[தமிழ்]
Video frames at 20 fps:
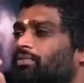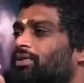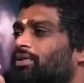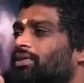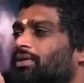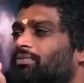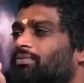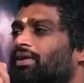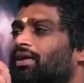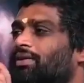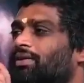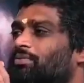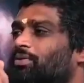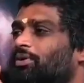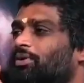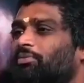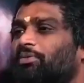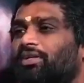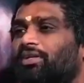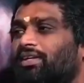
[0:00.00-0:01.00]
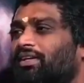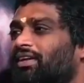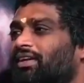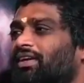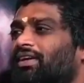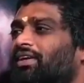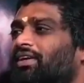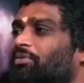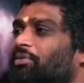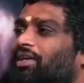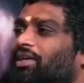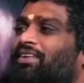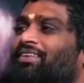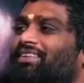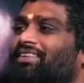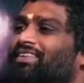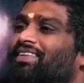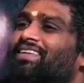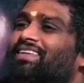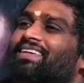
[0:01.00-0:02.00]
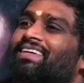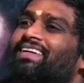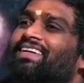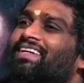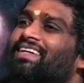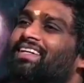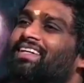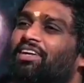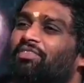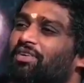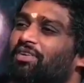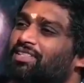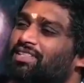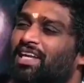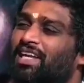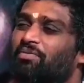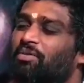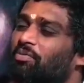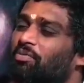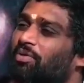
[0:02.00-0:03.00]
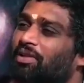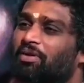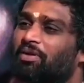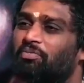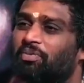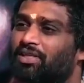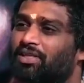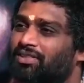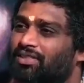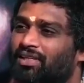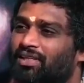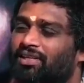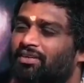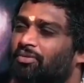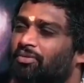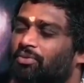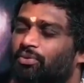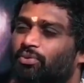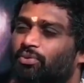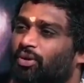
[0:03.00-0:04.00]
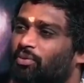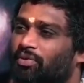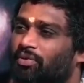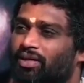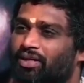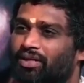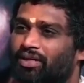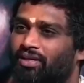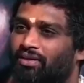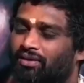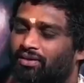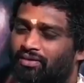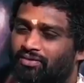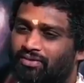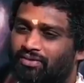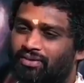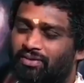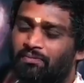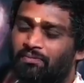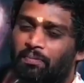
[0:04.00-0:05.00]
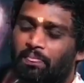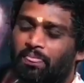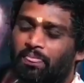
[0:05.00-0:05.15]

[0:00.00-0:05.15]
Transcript: போடும்போது தமிழ்லேயும் ஏன் போட மாட்டேன்ற அப்படின்னு வந்து நான் ஃபஸ்ட் டைம் அப்போ தான் பேசுகிறேன் அவர் உரிமையாக கேட்டார் அவர்